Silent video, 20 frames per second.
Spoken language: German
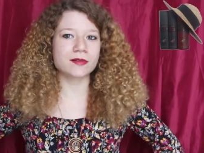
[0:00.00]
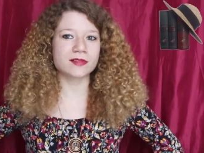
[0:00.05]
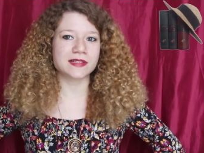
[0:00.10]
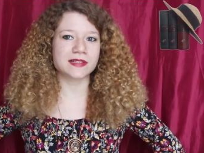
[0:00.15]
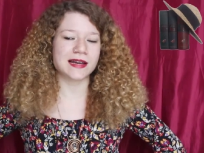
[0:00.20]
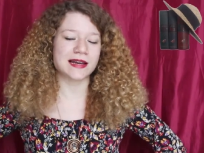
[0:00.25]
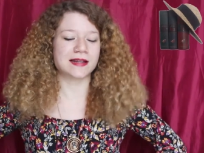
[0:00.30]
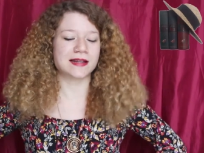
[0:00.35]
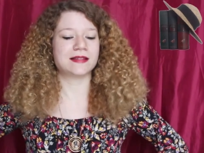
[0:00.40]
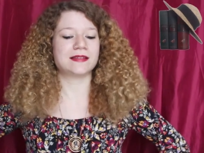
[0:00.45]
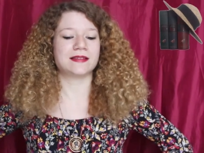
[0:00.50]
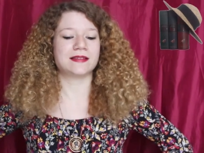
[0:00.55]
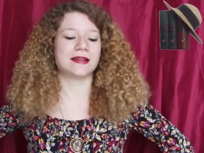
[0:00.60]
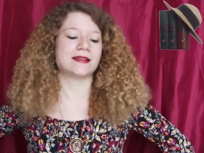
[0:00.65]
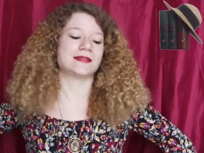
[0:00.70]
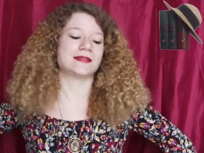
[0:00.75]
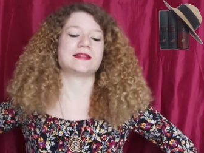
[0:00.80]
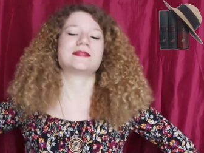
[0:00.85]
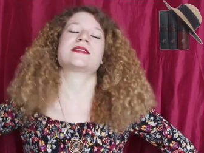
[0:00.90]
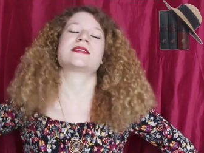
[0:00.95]
und der eigentlich sehr,
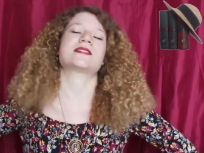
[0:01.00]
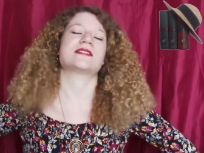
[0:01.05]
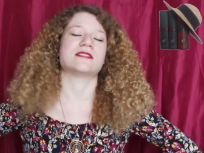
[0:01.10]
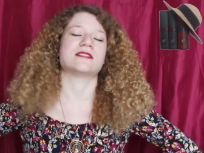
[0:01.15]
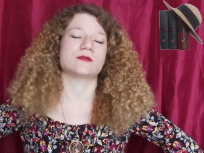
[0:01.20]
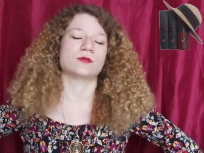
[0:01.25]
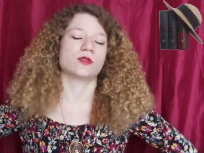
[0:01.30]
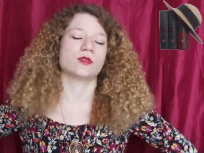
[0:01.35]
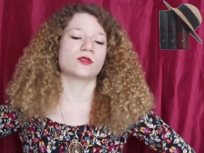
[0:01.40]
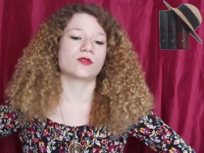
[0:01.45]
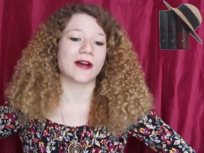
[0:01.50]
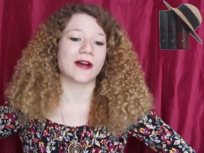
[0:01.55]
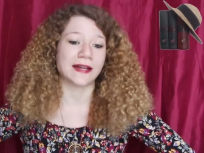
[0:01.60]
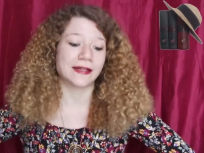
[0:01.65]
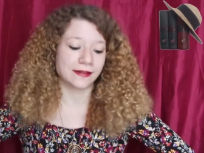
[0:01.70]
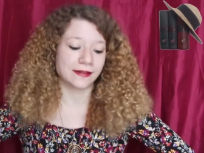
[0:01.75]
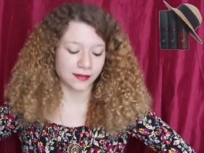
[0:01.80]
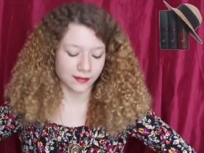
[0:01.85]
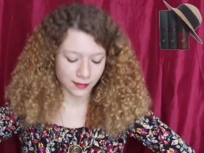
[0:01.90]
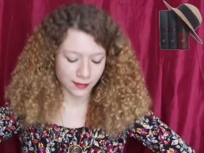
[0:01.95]
sehr
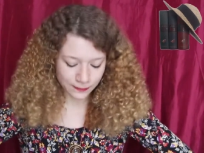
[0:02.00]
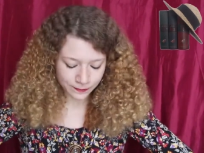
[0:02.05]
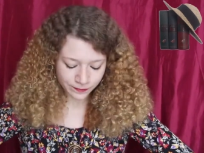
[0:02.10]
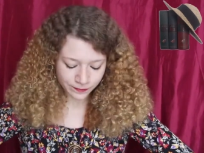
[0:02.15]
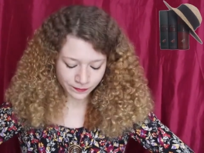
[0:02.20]
sexismusfrei ist.